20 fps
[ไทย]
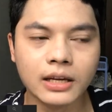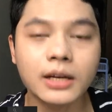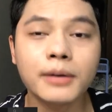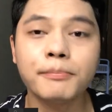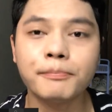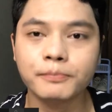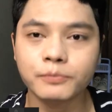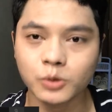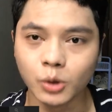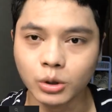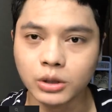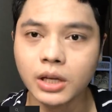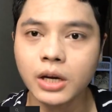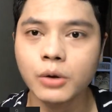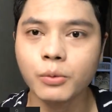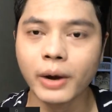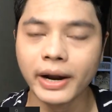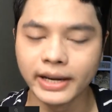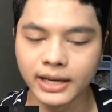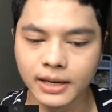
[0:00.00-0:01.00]
คือจนถึ
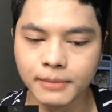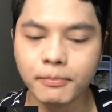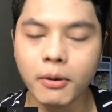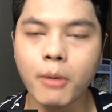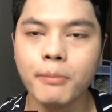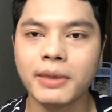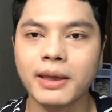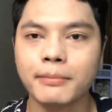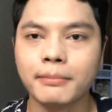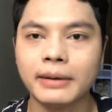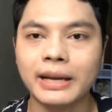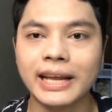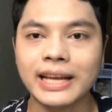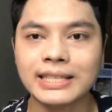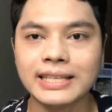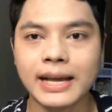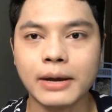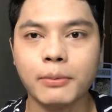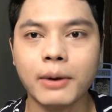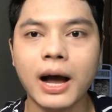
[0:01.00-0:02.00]
งวันนี้ผมยังไม่แน่
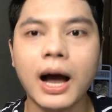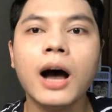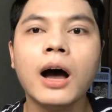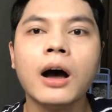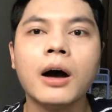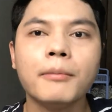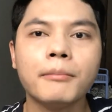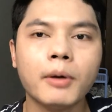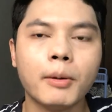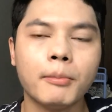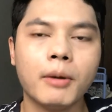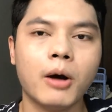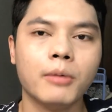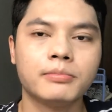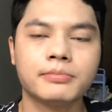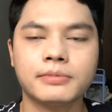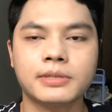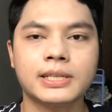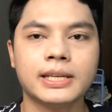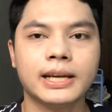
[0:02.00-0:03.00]
ใจว่าผมออ
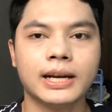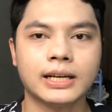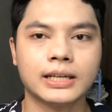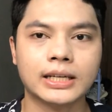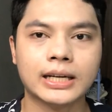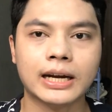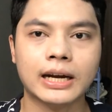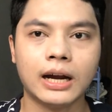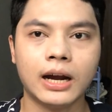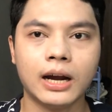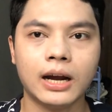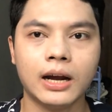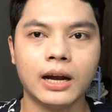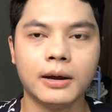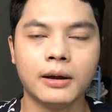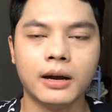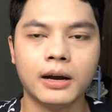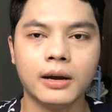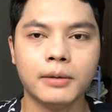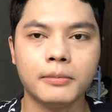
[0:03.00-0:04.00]
กเสียง
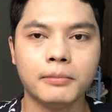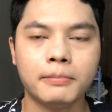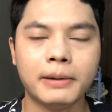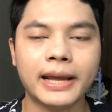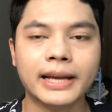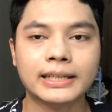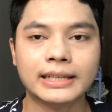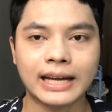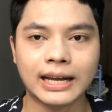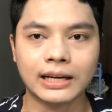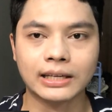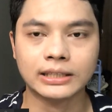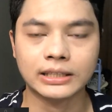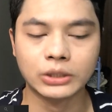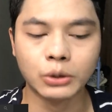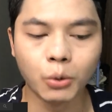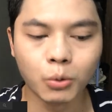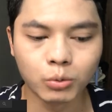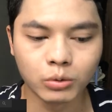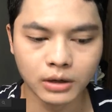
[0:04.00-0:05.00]
เพลงนั้น
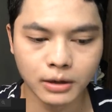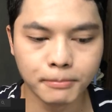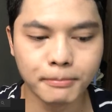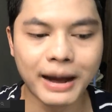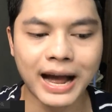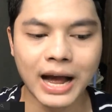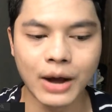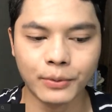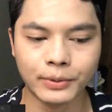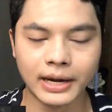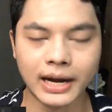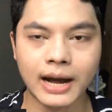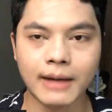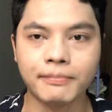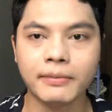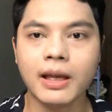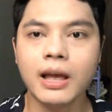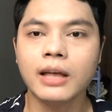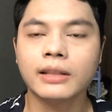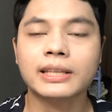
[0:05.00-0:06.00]
ถูกหรือเปล่านะครั
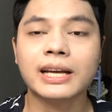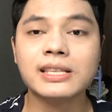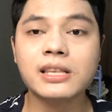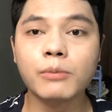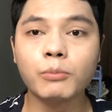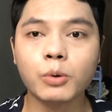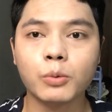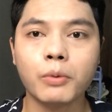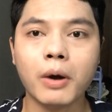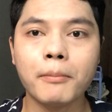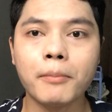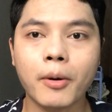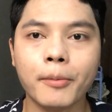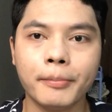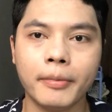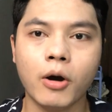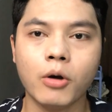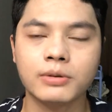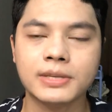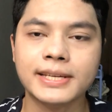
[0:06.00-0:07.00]
บ ถ้าสมมติว่าผ
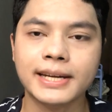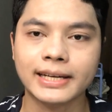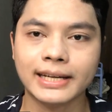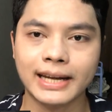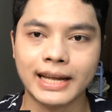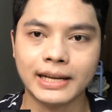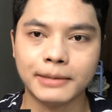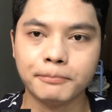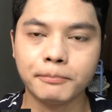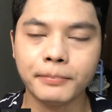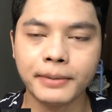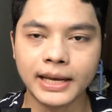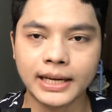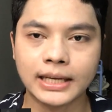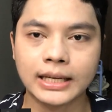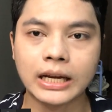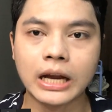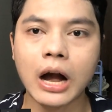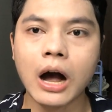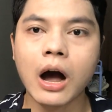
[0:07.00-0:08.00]
มออกเสียงนั้นผิ
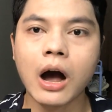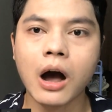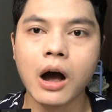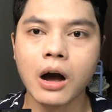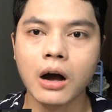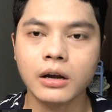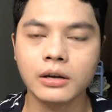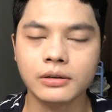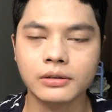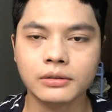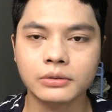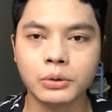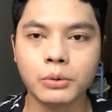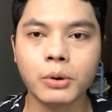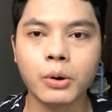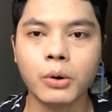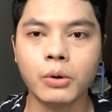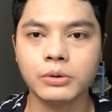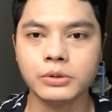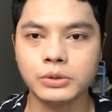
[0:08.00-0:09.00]
ดก็ทุ
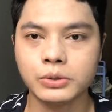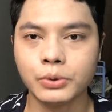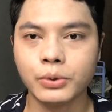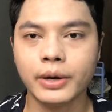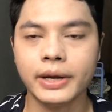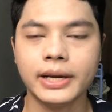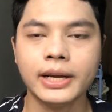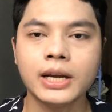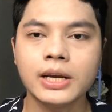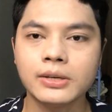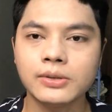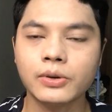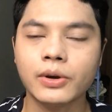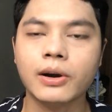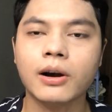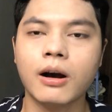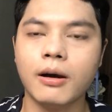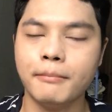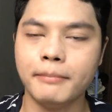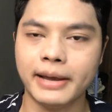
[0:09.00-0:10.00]
กคนช่วยช่
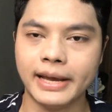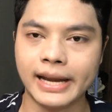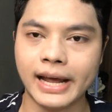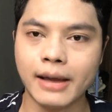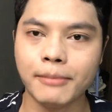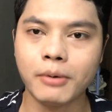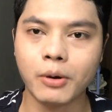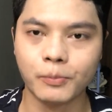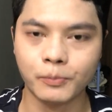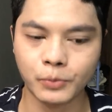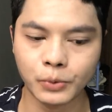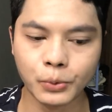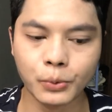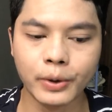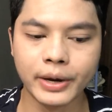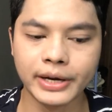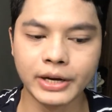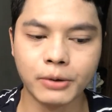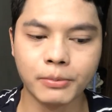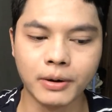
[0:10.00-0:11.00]
วยคอมเมนต์ให้ผม
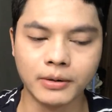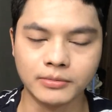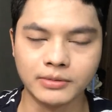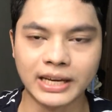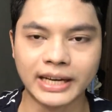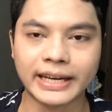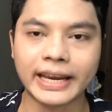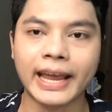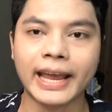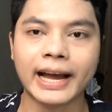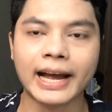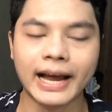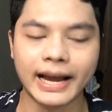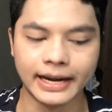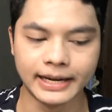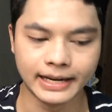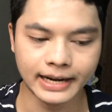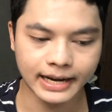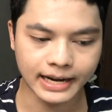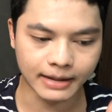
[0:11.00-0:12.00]
ด้วยเดี๋ยวผมจะแก้ไข
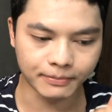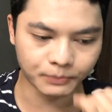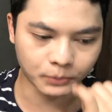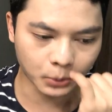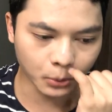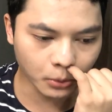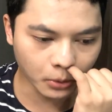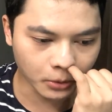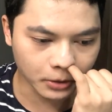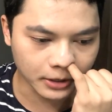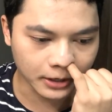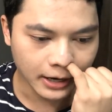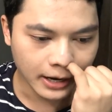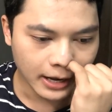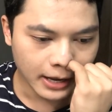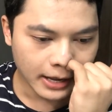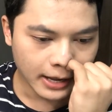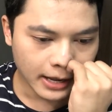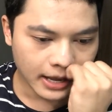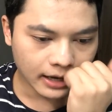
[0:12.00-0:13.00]
นะครับทุกคน
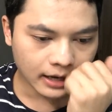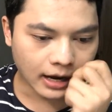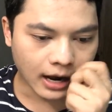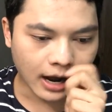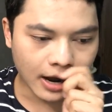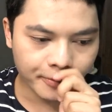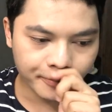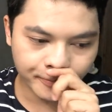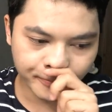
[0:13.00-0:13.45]
ก็